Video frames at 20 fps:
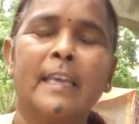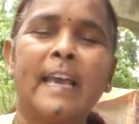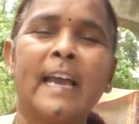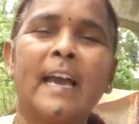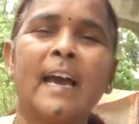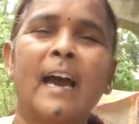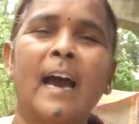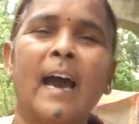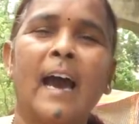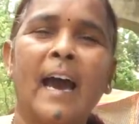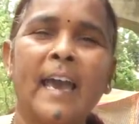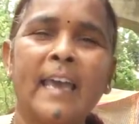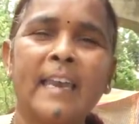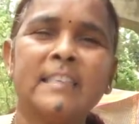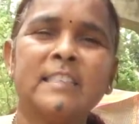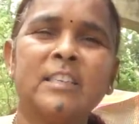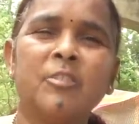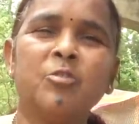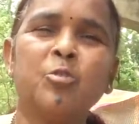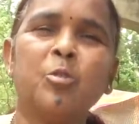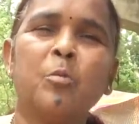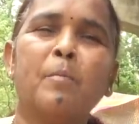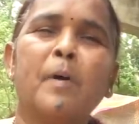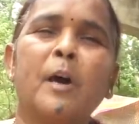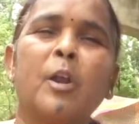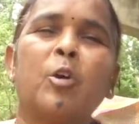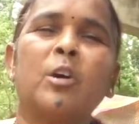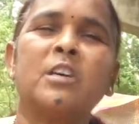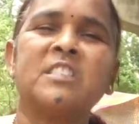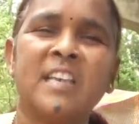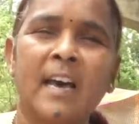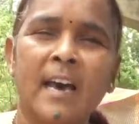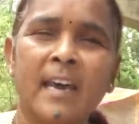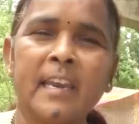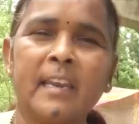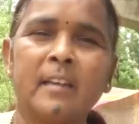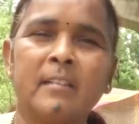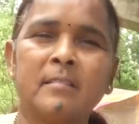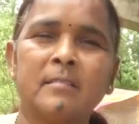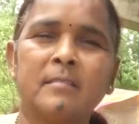ఇక ఆయన జీవితం మరొకసారి